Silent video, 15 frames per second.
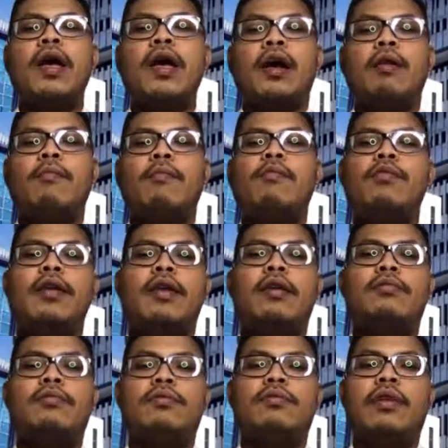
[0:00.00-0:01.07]
Kemudian
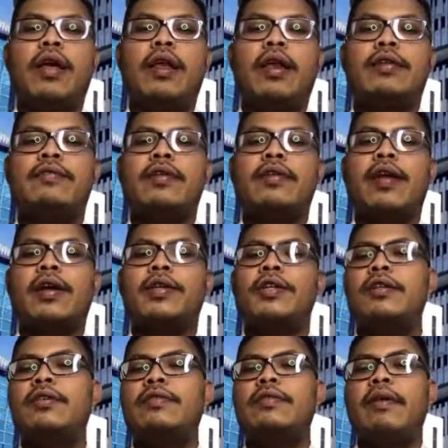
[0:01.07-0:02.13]
untuk DNA
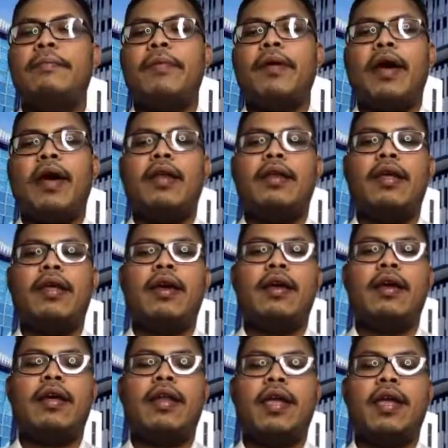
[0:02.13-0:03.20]
extraction, saya pakai eh,
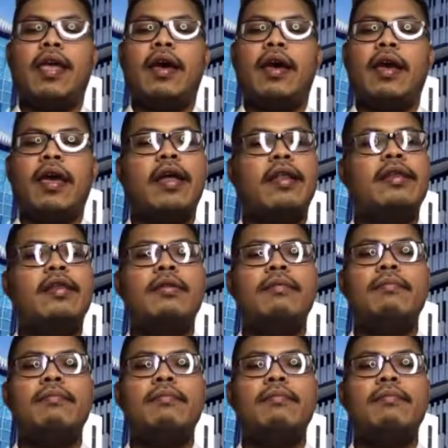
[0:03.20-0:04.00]
dari Kiagen,